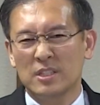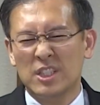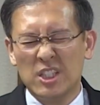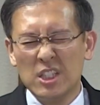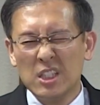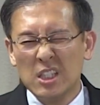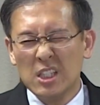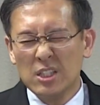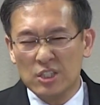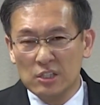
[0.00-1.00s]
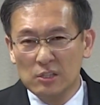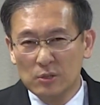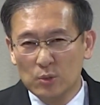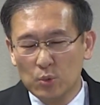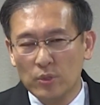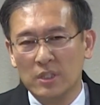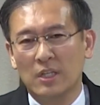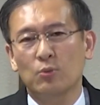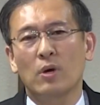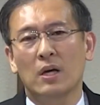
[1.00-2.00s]
시기 질투로
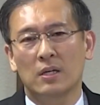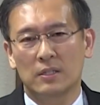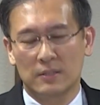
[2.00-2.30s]
인한 화.